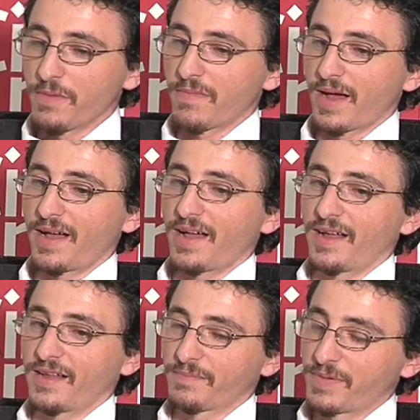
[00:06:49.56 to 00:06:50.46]

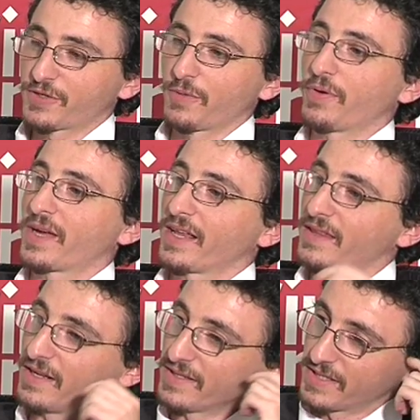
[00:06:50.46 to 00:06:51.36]
ma spesso più
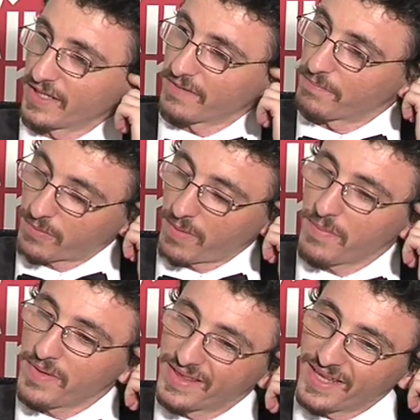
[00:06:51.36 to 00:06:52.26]
caratteristiche.
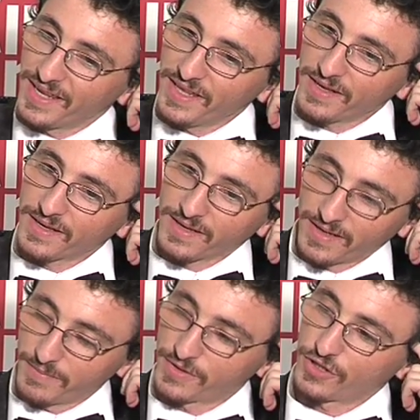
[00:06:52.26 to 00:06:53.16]
Probabilmente è lì
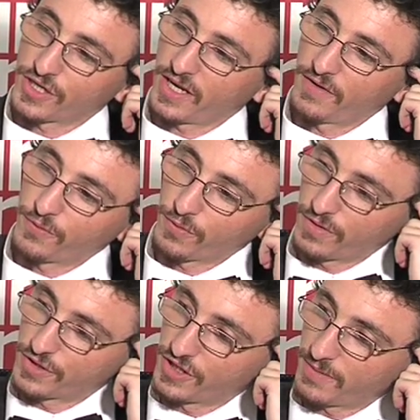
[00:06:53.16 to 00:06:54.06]
che bisogna cercare il futuro
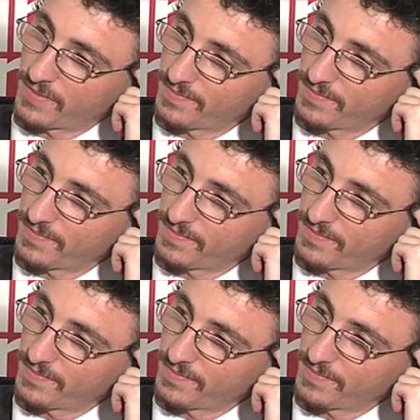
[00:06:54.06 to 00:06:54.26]
del cinema.